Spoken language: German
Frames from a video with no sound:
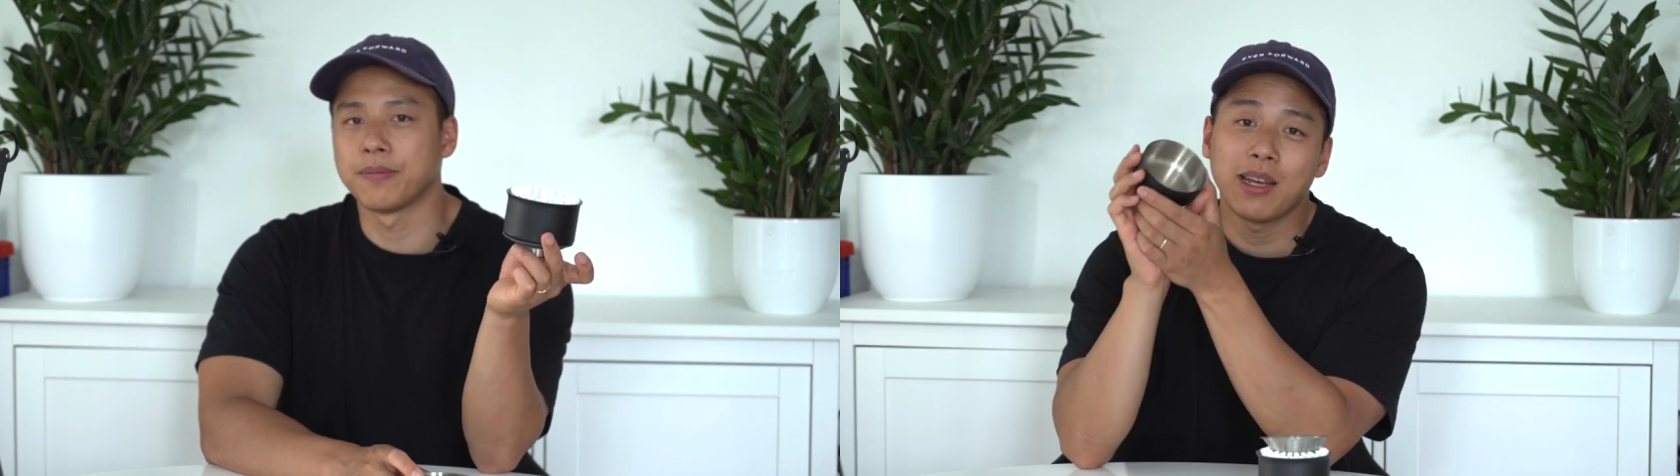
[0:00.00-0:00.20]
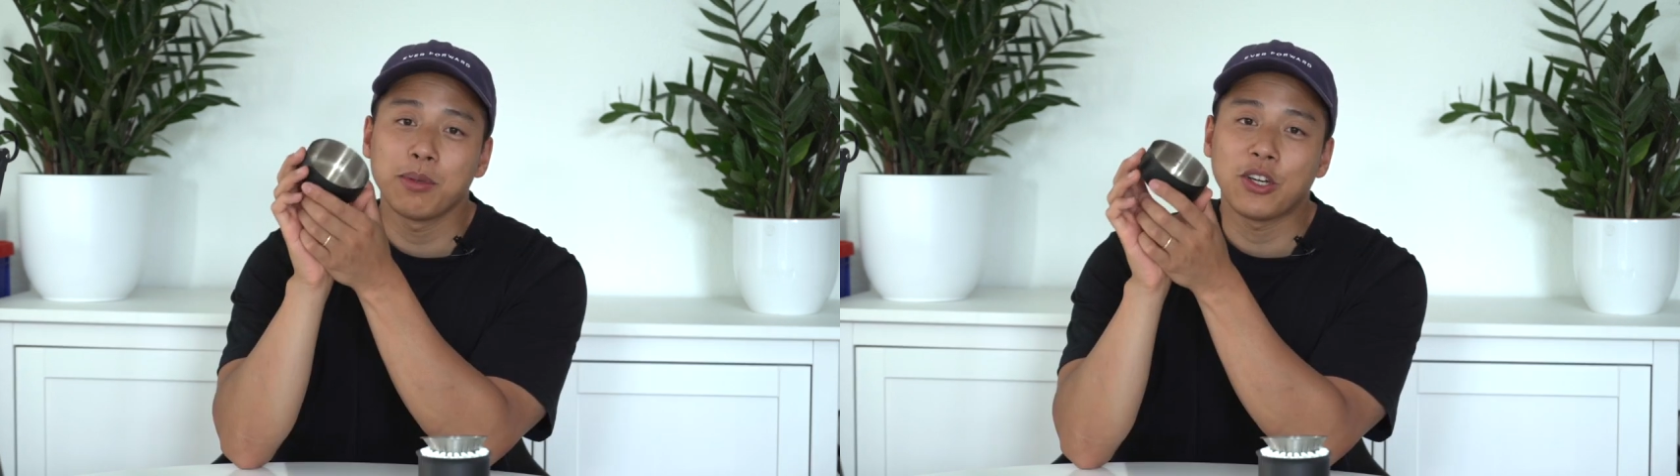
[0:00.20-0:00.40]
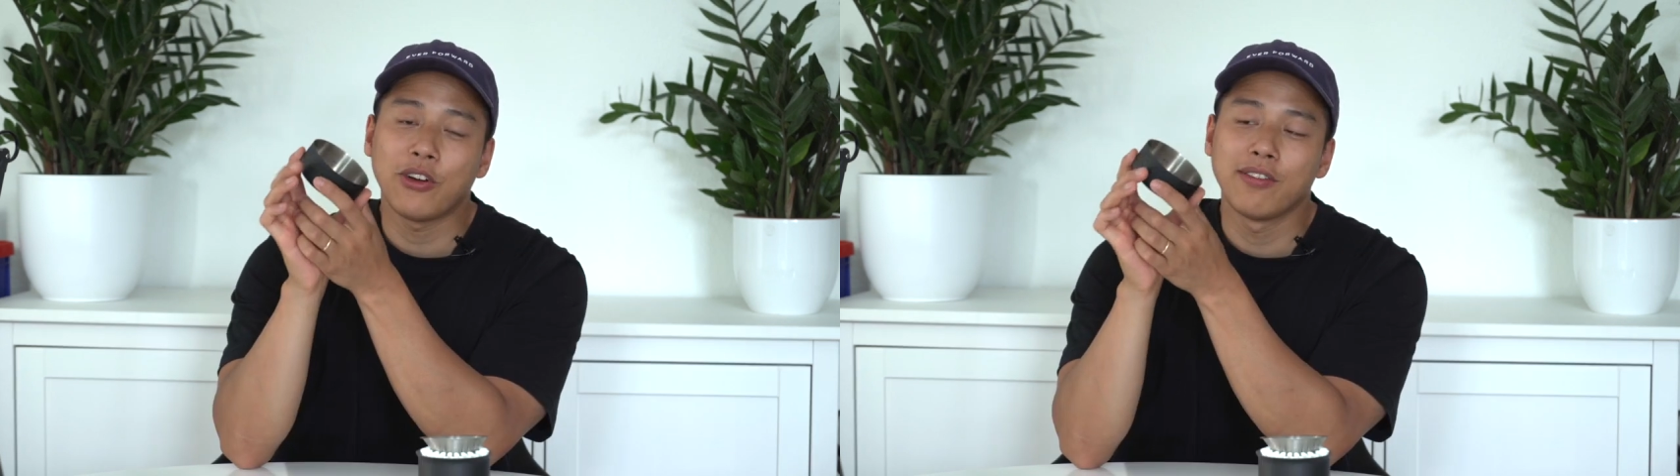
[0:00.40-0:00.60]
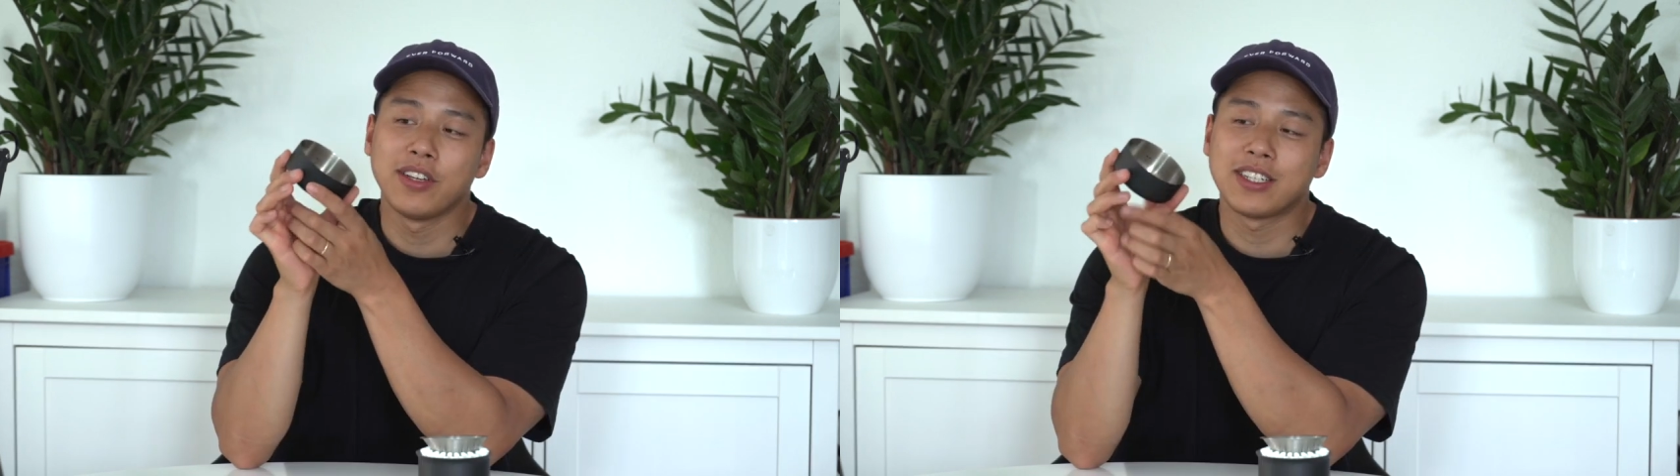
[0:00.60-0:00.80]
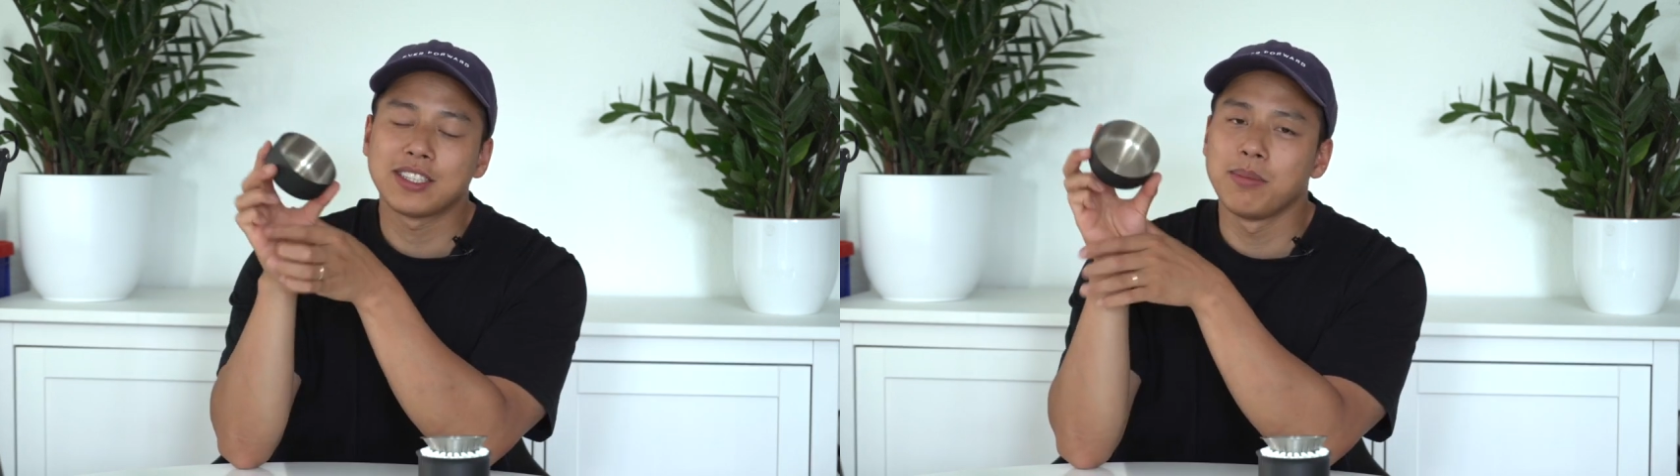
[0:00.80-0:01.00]
Dann habe ich auch
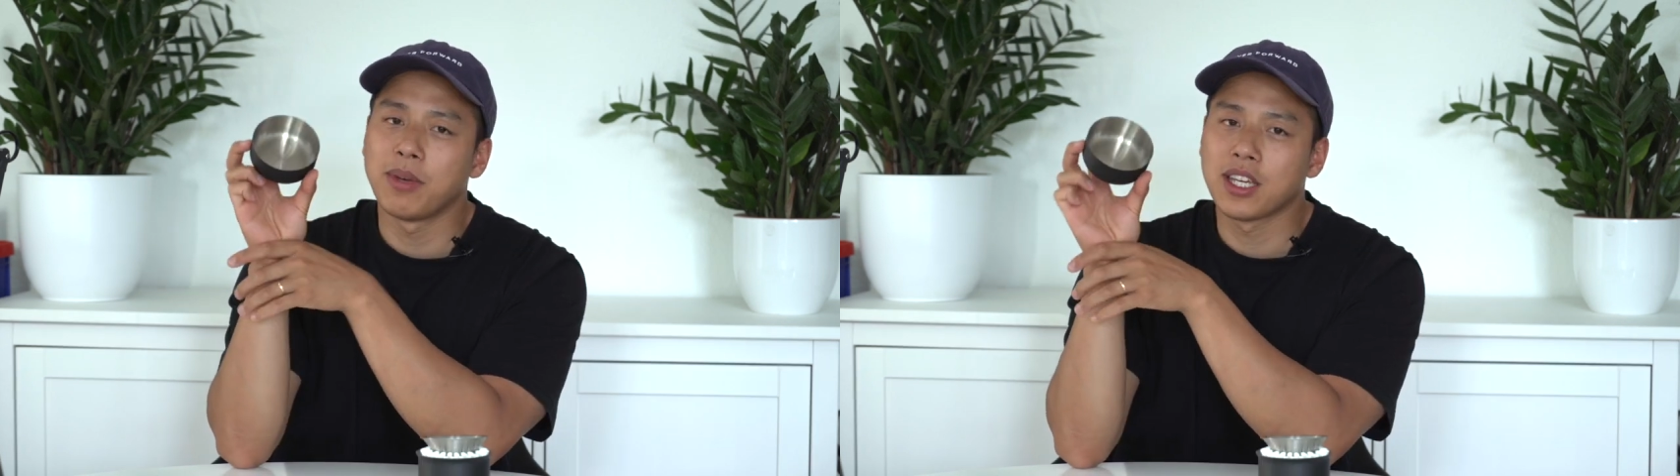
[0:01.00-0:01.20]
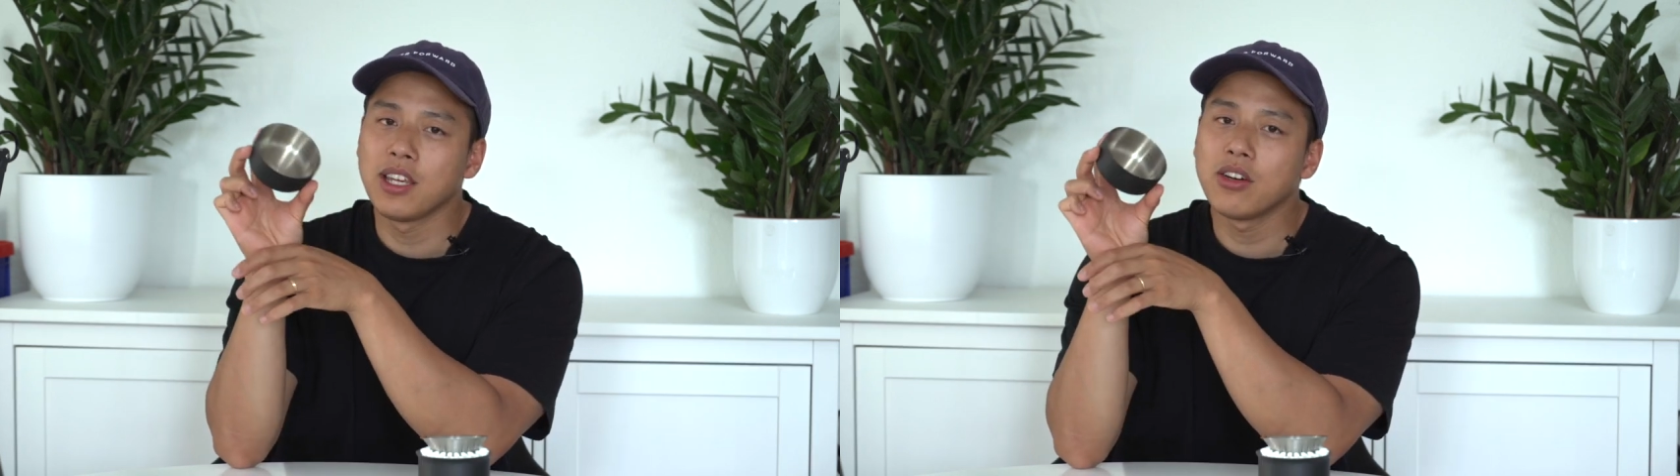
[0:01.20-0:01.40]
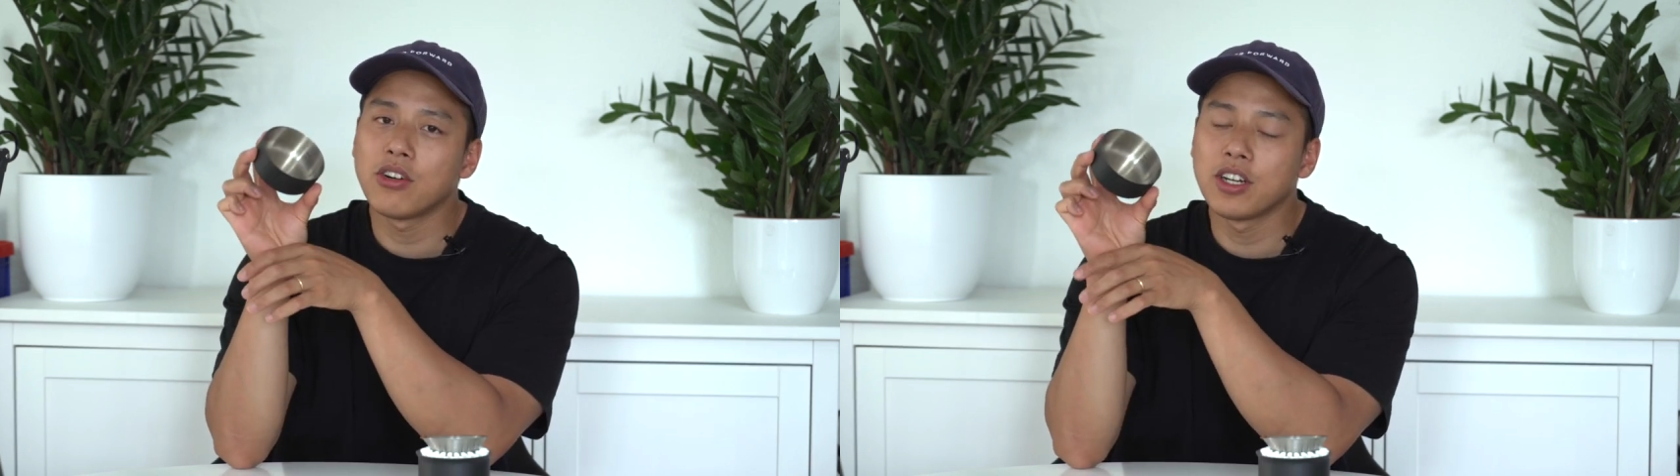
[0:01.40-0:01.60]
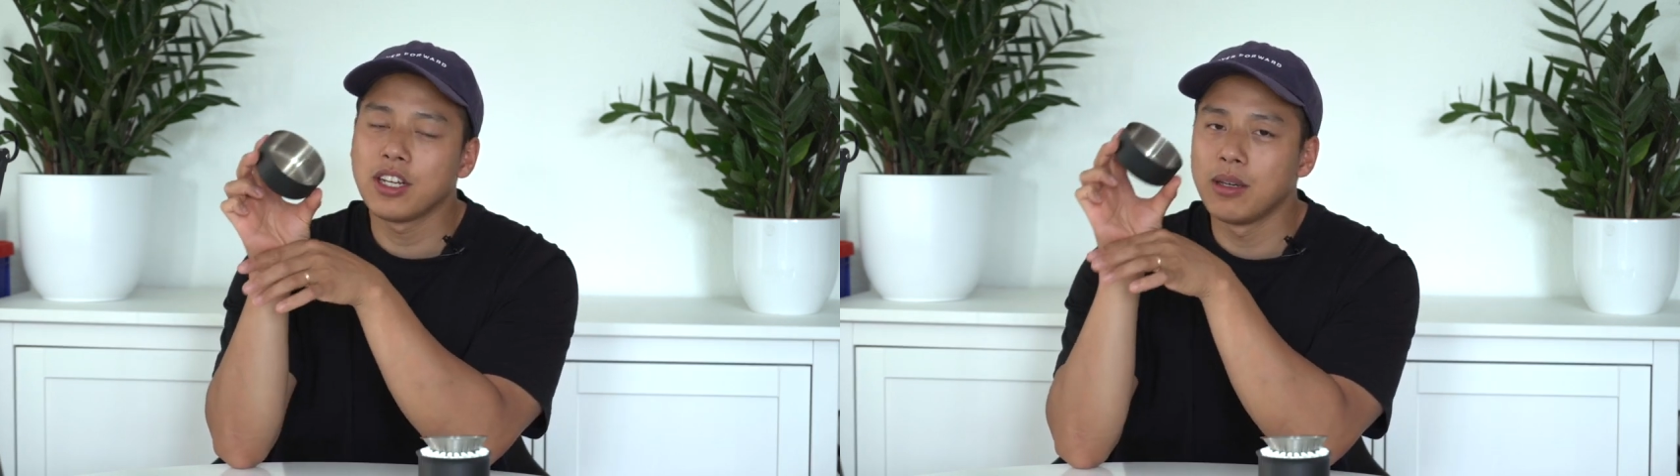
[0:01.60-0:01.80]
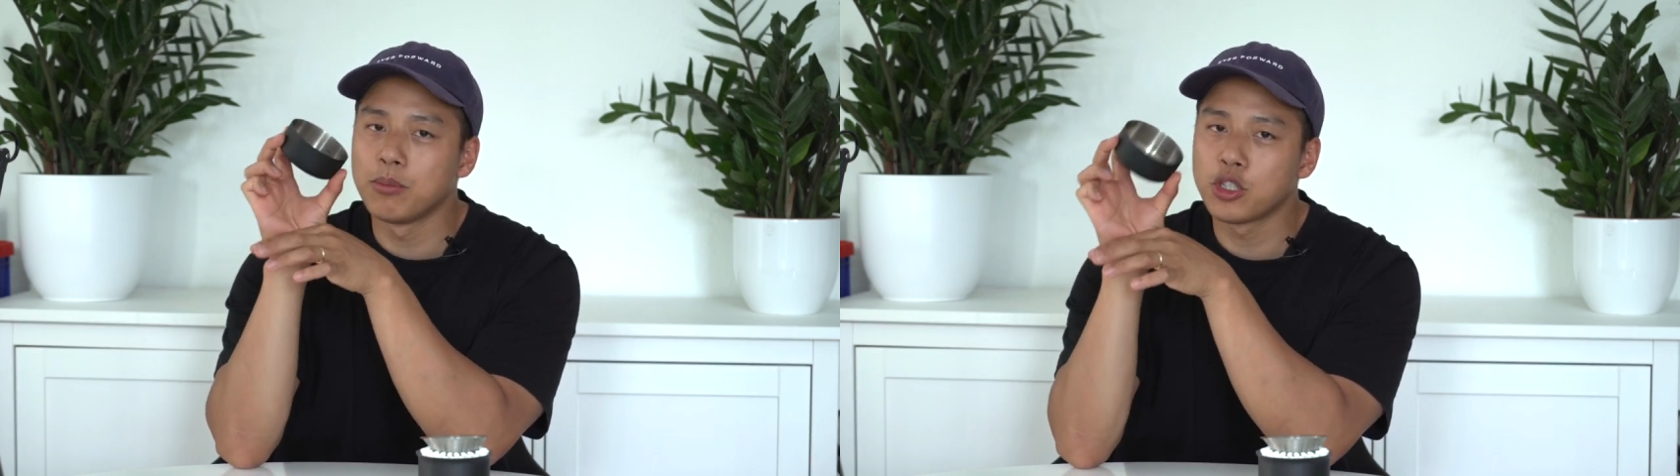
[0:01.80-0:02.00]
erwähnt, dass die Markierungen im